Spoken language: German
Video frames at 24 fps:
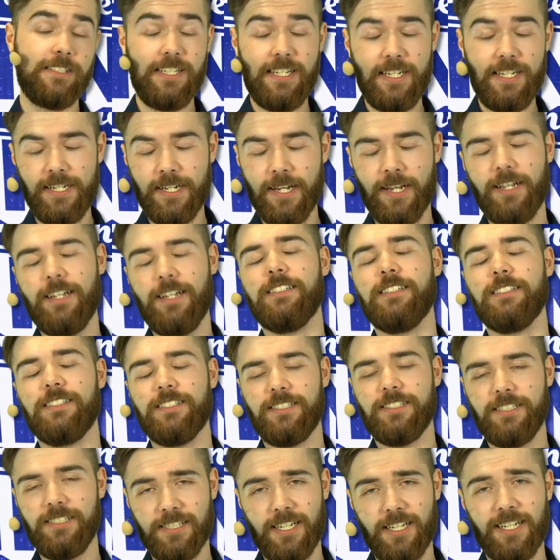Die
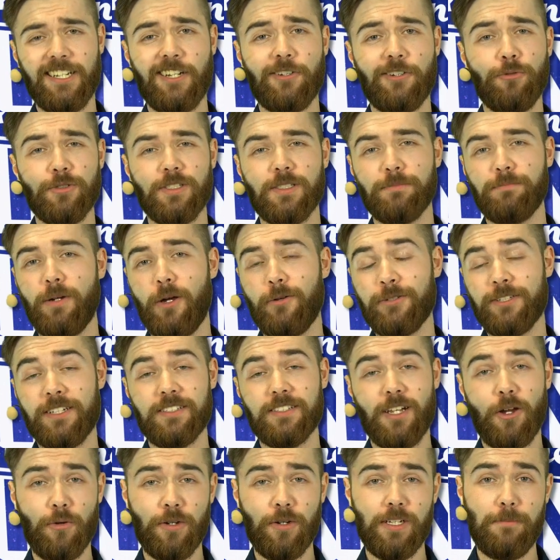sind nach einer kurzen Pause
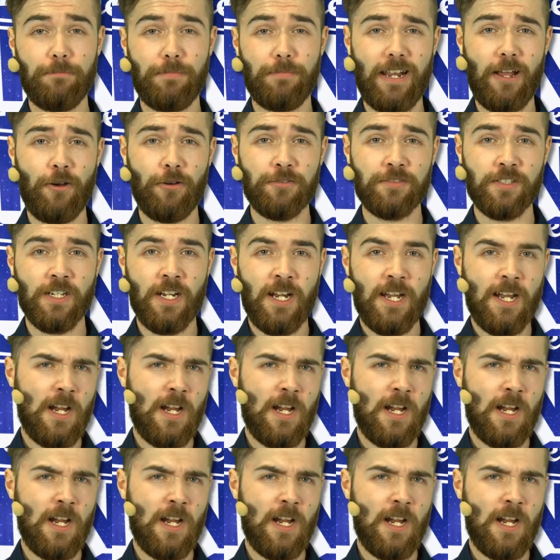jetzt auch in den Playoffs.